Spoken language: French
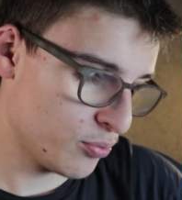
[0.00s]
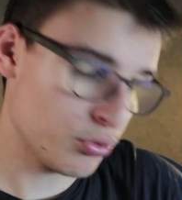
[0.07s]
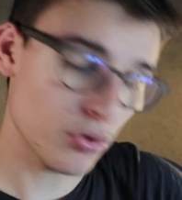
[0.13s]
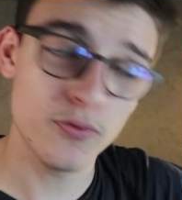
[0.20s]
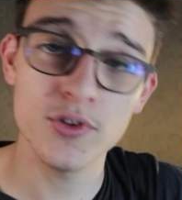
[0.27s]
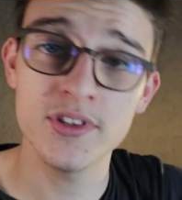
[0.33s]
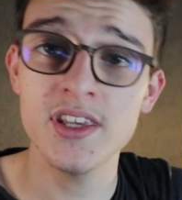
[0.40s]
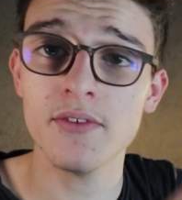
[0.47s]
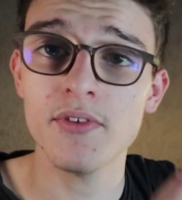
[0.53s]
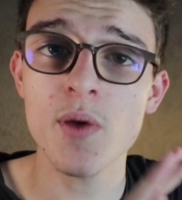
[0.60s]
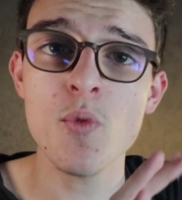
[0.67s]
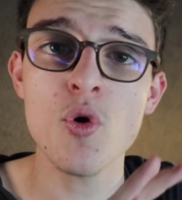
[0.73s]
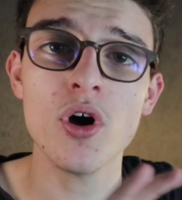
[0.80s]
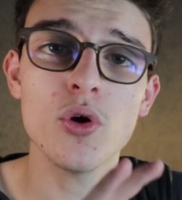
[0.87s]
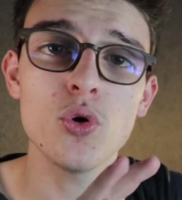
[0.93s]
pour vous dire
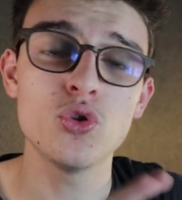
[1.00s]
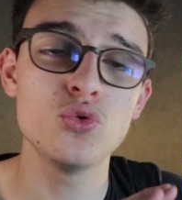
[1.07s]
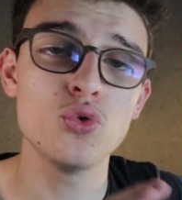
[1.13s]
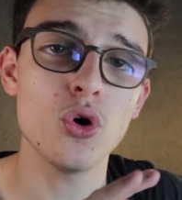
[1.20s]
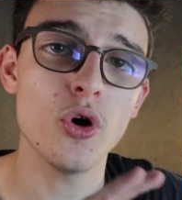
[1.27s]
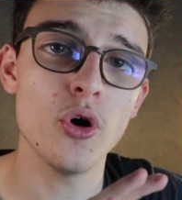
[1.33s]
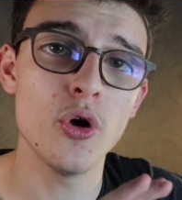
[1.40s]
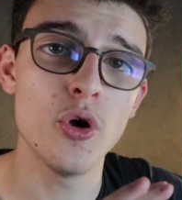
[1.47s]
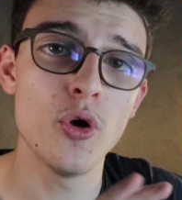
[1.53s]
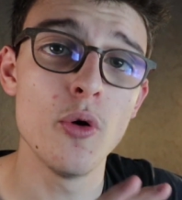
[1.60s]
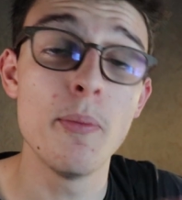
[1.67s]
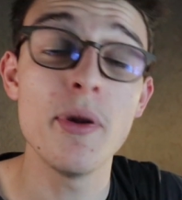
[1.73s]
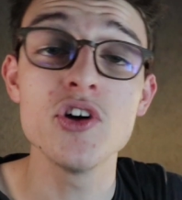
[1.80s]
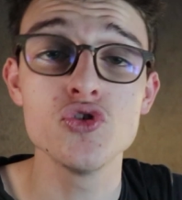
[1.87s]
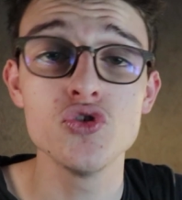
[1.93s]
vraiment un retour,
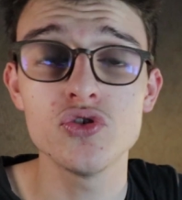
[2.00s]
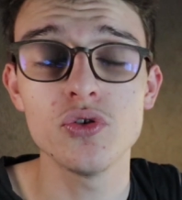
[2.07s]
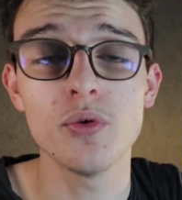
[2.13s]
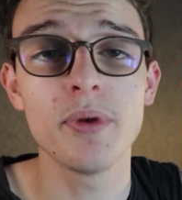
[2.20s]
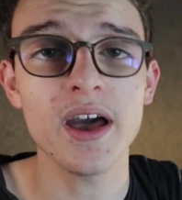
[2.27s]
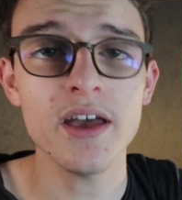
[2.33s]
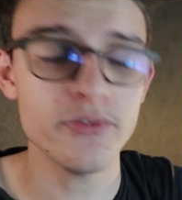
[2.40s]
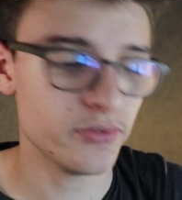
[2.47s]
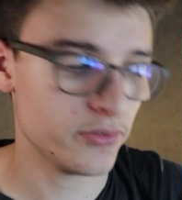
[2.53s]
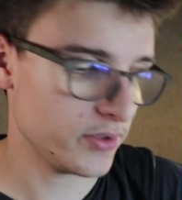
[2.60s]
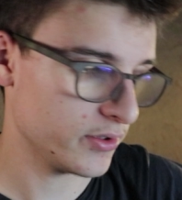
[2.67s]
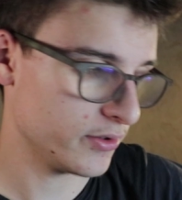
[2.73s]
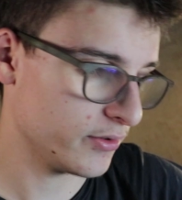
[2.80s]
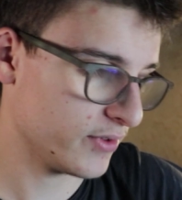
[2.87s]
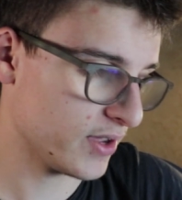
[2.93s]
pas juste bref,
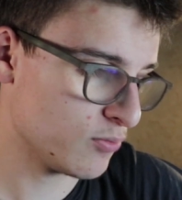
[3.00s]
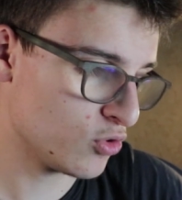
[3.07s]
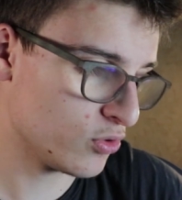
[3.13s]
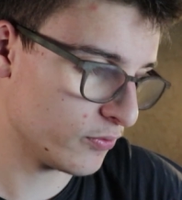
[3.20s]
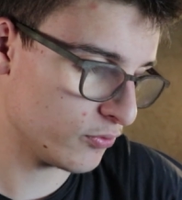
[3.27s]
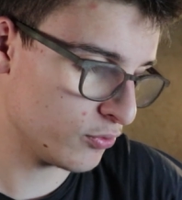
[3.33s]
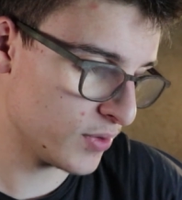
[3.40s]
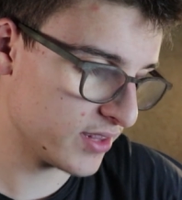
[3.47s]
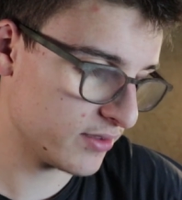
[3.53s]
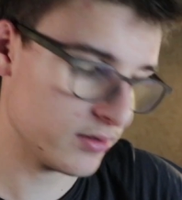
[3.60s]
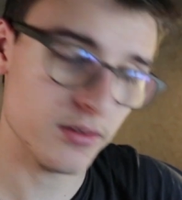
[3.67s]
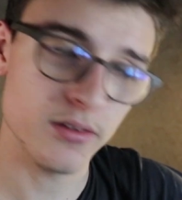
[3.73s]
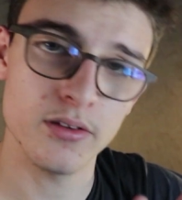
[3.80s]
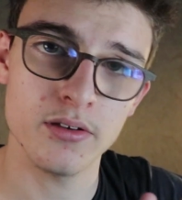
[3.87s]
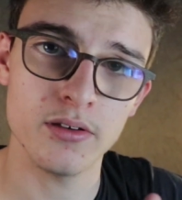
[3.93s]
vraiment vous
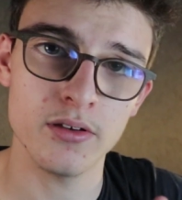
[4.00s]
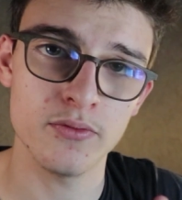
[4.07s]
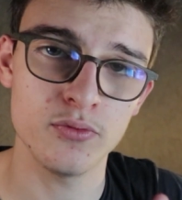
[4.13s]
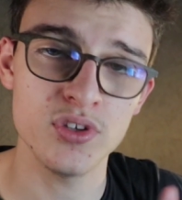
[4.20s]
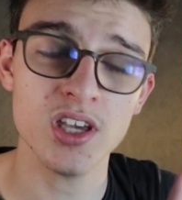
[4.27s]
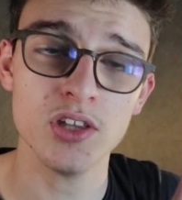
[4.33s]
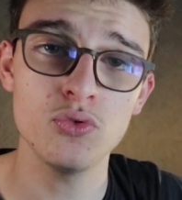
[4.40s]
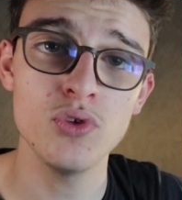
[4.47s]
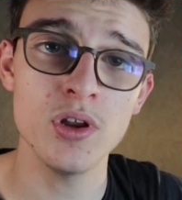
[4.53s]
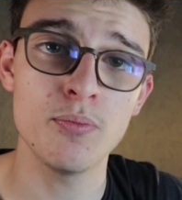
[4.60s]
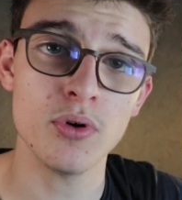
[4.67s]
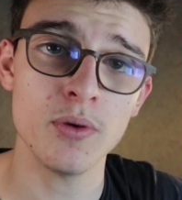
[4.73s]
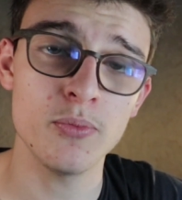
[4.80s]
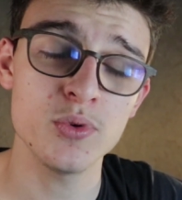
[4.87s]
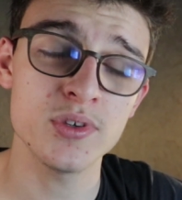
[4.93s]
mettre, vous dire tous les
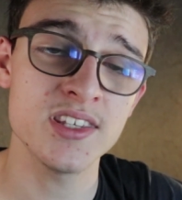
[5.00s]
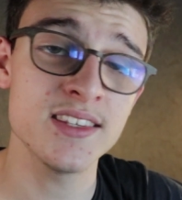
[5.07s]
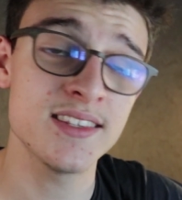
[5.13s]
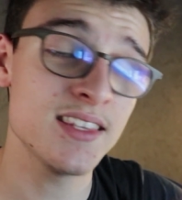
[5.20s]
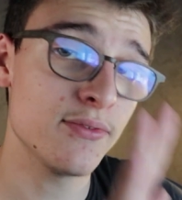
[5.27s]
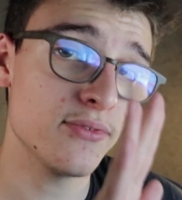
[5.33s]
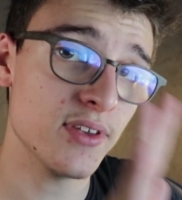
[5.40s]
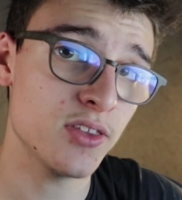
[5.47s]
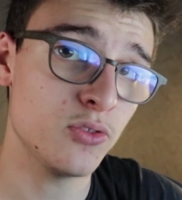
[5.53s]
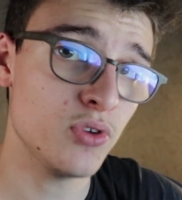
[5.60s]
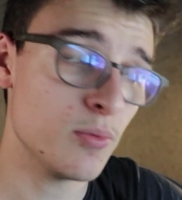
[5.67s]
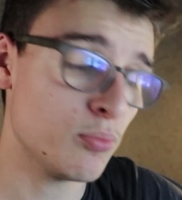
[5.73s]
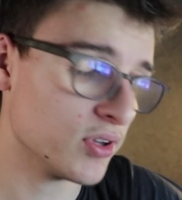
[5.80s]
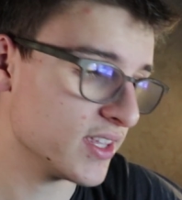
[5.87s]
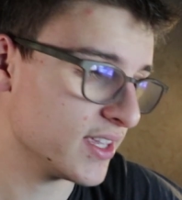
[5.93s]
points positifs et tous
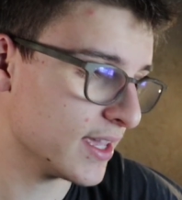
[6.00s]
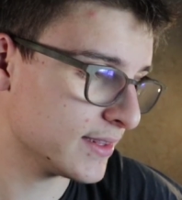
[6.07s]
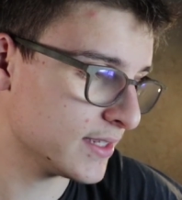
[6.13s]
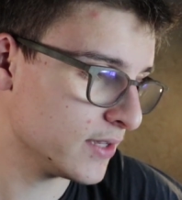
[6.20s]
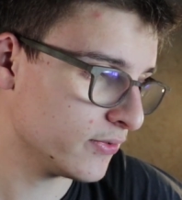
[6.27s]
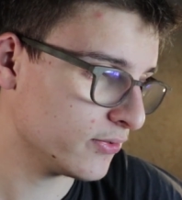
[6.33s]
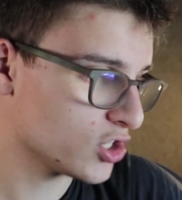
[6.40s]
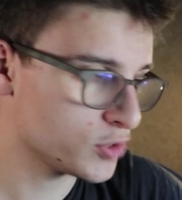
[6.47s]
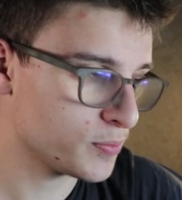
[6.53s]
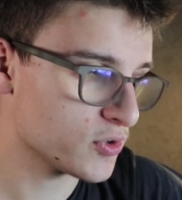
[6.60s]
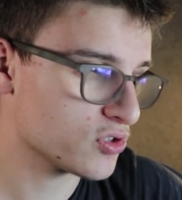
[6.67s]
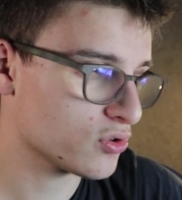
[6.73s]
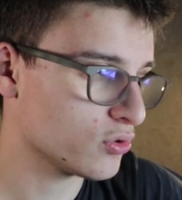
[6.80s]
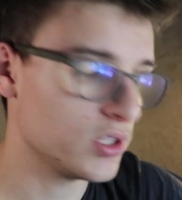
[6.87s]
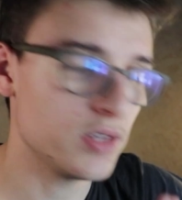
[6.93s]
les points négatifs, car je
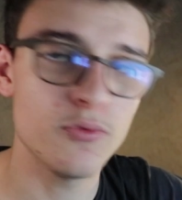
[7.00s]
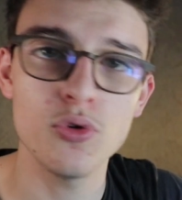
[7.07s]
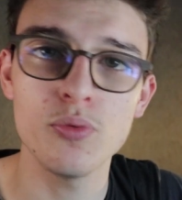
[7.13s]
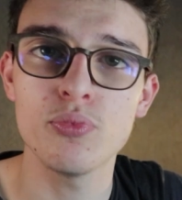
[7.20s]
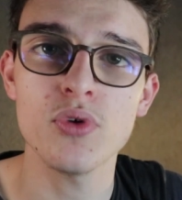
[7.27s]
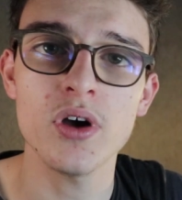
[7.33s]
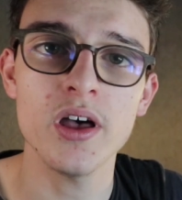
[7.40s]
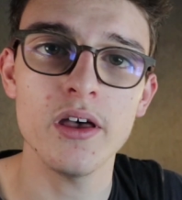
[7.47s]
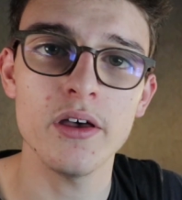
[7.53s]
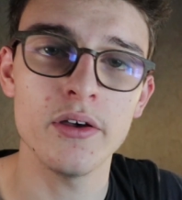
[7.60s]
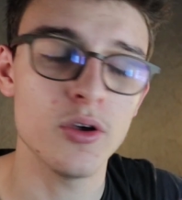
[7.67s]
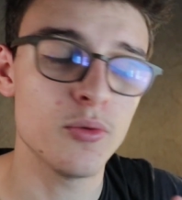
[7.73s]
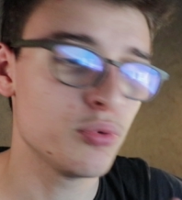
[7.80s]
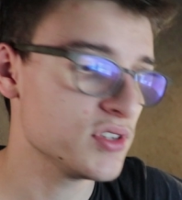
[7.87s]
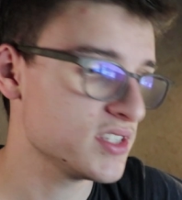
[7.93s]
pense que niveau point
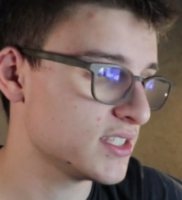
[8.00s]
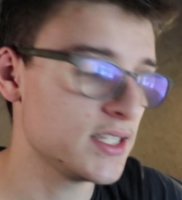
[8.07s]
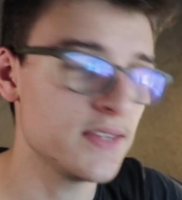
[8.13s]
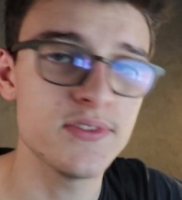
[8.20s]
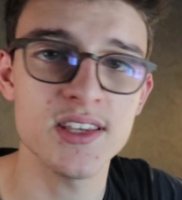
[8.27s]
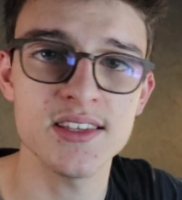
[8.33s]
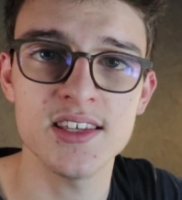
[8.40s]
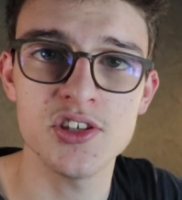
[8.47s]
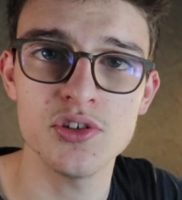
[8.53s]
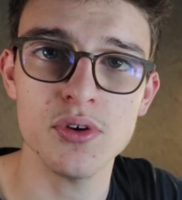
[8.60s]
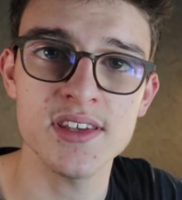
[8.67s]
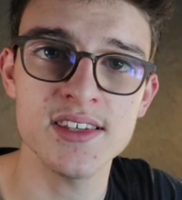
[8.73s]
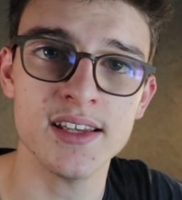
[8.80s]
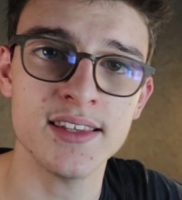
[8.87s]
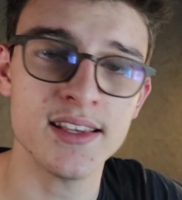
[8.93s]
positif, ça c'est
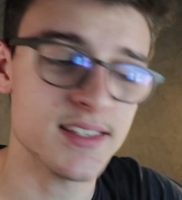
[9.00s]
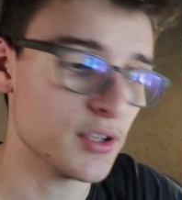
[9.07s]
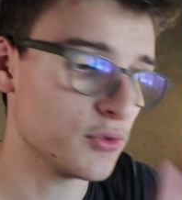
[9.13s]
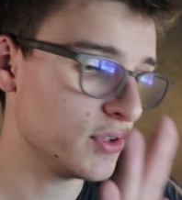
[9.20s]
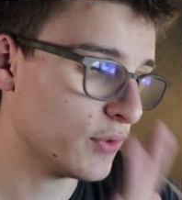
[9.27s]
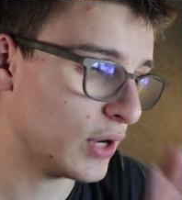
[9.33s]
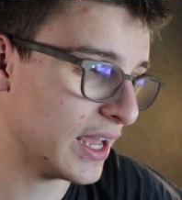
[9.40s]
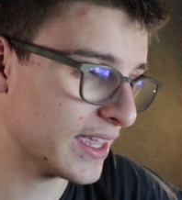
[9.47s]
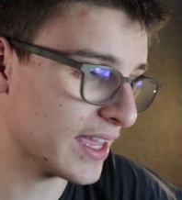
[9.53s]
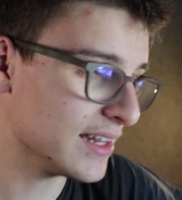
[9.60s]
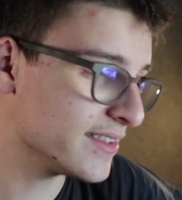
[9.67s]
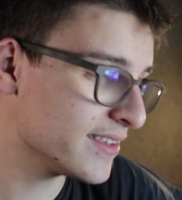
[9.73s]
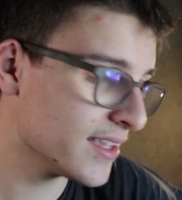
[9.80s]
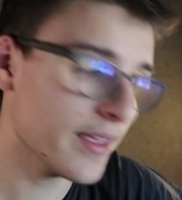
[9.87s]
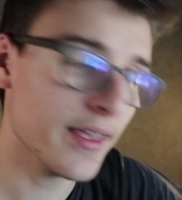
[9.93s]
sûr et certain, c'est au niveau de la
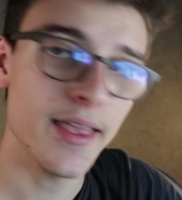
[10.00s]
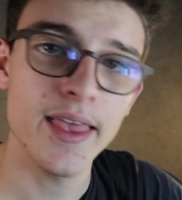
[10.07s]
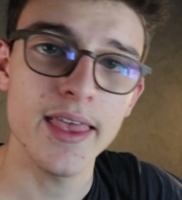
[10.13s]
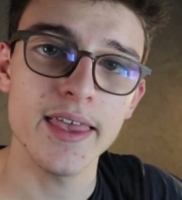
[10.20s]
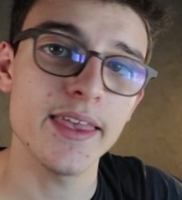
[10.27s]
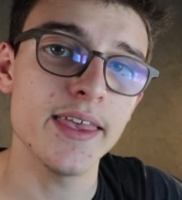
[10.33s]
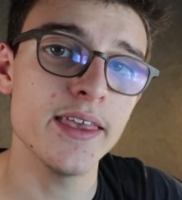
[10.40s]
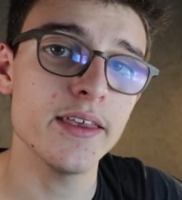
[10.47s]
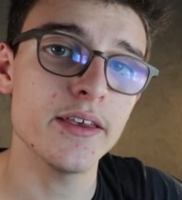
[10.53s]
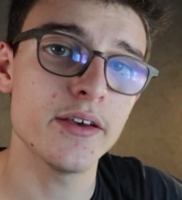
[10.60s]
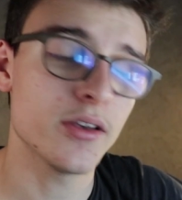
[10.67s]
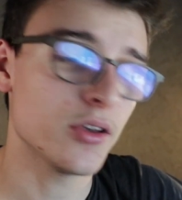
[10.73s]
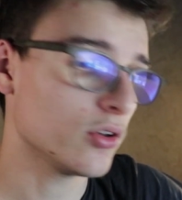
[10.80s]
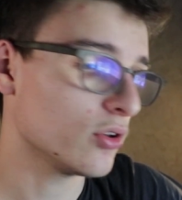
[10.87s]
qualité, et